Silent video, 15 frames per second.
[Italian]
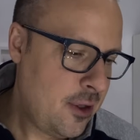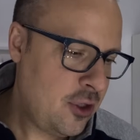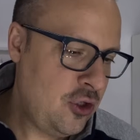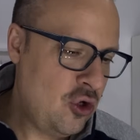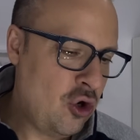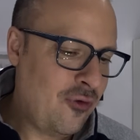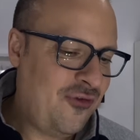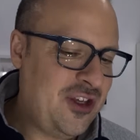
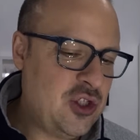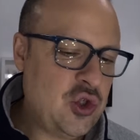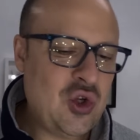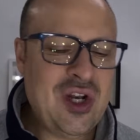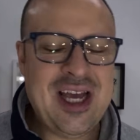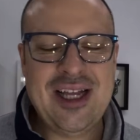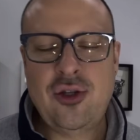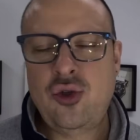io l'ho
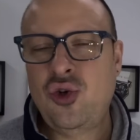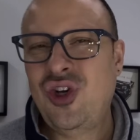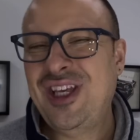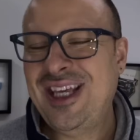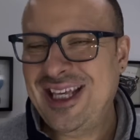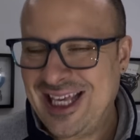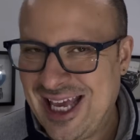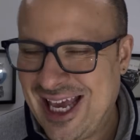visionato
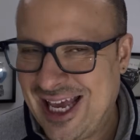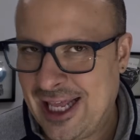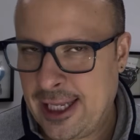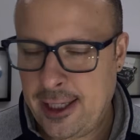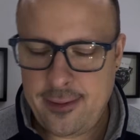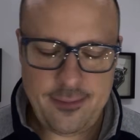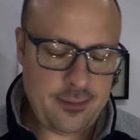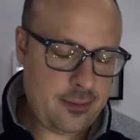
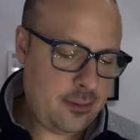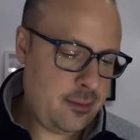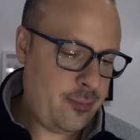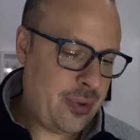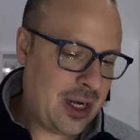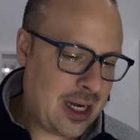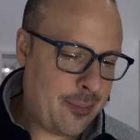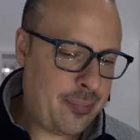ieri
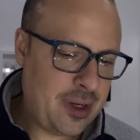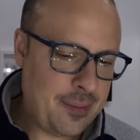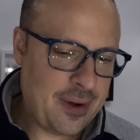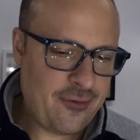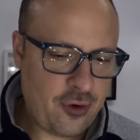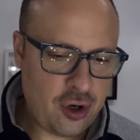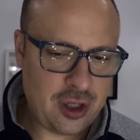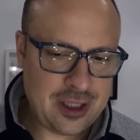per la prima
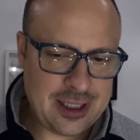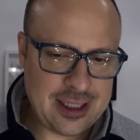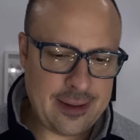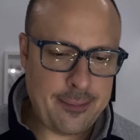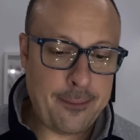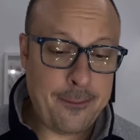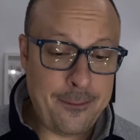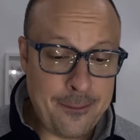volta,
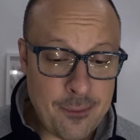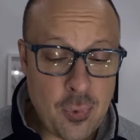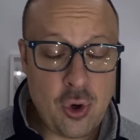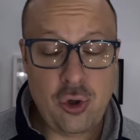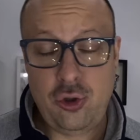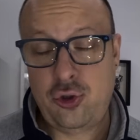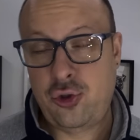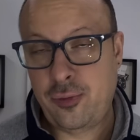
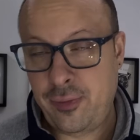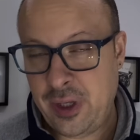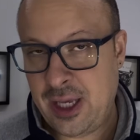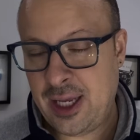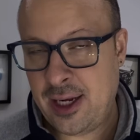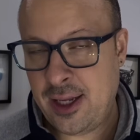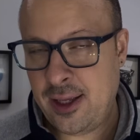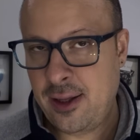molto
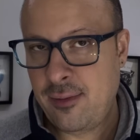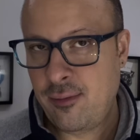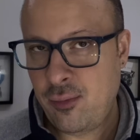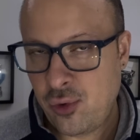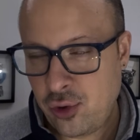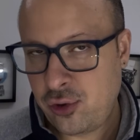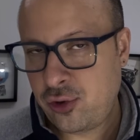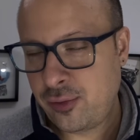bene,
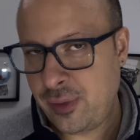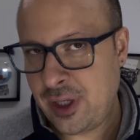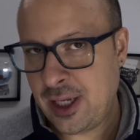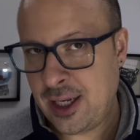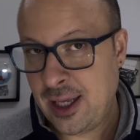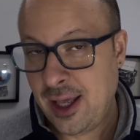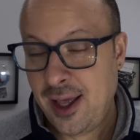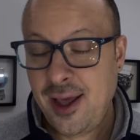molto
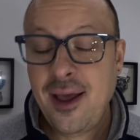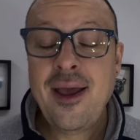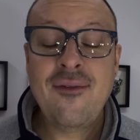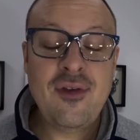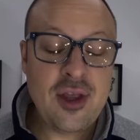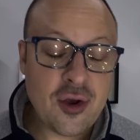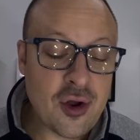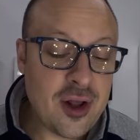bene.
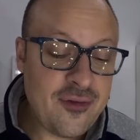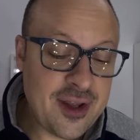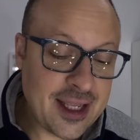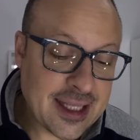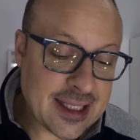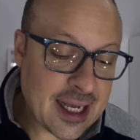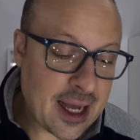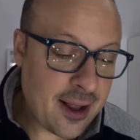Vi dico la
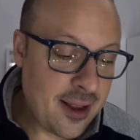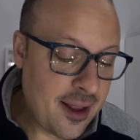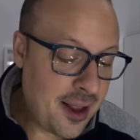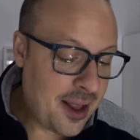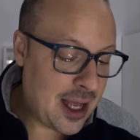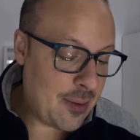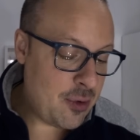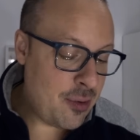verità,
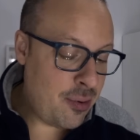a mio